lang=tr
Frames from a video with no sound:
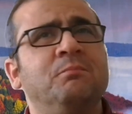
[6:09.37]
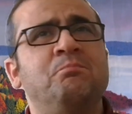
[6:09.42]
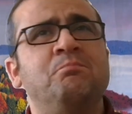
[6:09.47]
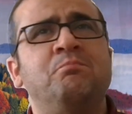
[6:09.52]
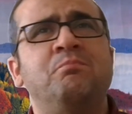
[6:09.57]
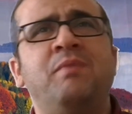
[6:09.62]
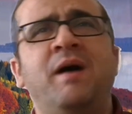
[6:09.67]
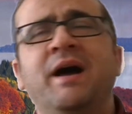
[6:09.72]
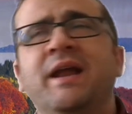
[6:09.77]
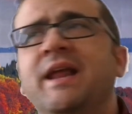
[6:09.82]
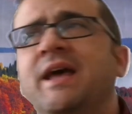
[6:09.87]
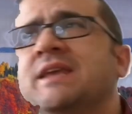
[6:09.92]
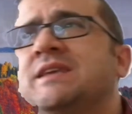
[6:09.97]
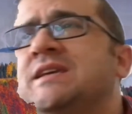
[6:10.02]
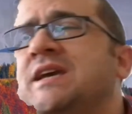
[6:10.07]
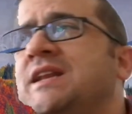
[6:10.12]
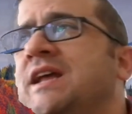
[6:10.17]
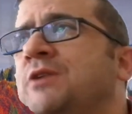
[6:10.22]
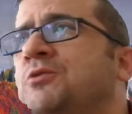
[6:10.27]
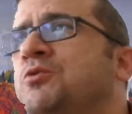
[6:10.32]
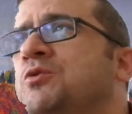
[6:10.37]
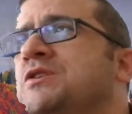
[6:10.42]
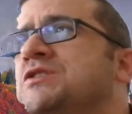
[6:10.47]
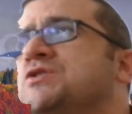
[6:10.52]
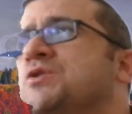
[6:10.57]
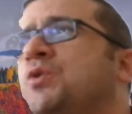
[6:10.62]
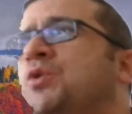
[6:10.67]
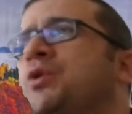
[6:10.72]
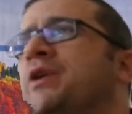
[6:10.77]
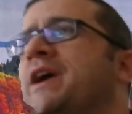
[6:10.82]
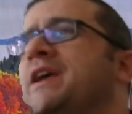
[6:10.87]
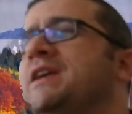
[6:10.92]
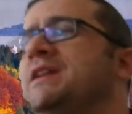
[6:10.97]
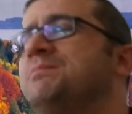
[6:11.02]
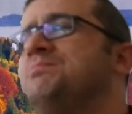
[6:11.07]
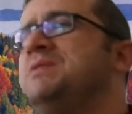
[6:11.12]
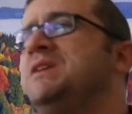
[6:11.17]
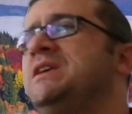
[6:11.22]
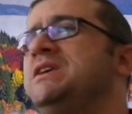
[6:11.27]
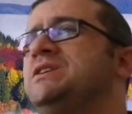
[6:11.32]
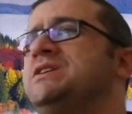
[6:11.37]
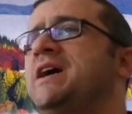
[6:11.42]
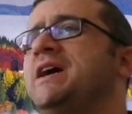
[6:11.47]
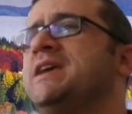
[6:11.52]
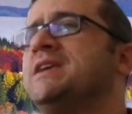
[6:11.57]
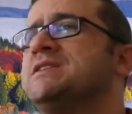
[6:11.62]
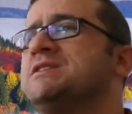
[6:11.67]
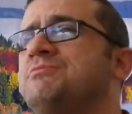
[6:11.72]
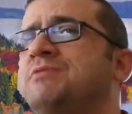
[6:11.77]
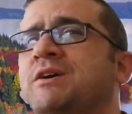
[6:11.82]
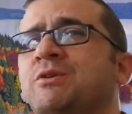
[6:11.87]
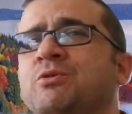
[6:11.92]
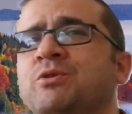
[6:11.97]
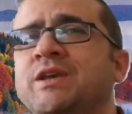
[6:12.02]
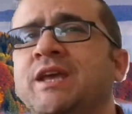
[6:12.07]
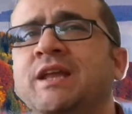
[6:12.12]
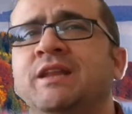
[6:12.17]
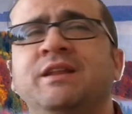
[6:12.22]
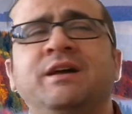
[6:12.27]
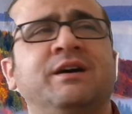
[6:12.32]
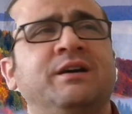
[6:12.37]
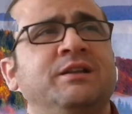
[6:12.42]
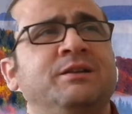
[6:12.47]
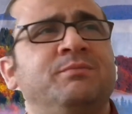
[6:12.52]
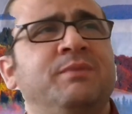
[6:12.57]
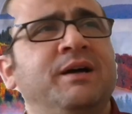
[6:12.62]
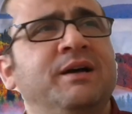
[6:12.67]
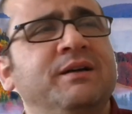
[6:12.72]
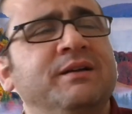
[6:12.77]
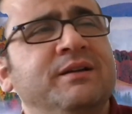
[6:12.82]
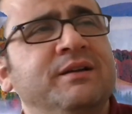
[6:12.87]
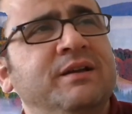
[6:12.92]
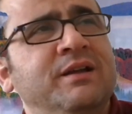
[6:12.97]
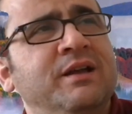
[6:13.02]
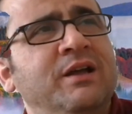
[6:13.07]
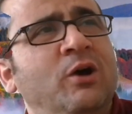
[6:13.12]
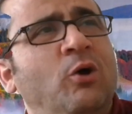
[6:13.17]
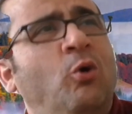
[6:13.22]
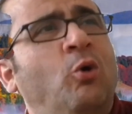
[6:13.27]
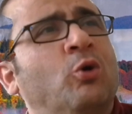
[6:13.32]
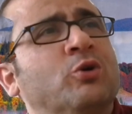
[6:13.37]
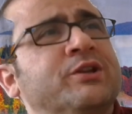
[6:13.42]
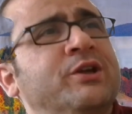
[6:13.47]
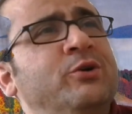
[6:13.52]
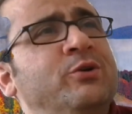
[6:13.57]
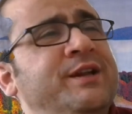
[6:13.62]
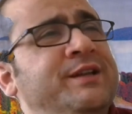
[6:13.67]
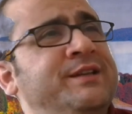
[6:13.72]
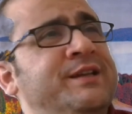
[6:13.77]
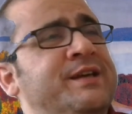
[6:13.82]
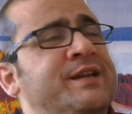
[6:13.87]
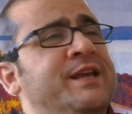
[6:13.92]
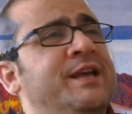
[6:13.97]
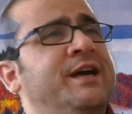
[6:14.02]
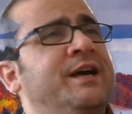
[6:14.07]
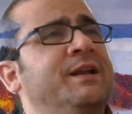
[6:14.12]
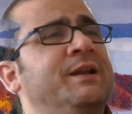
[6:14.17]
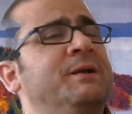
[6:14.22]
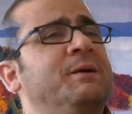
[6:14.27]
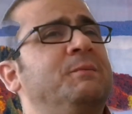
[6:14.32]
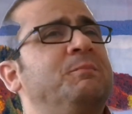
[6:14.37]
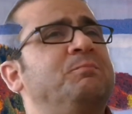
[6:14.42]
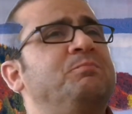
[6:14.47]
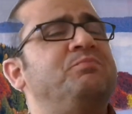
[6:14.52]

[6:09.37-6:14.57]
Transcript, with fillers: Bana Kenan Hulusi Koray'ın bir hikayesi var. O geldi aklıma. Orada öyle der yani.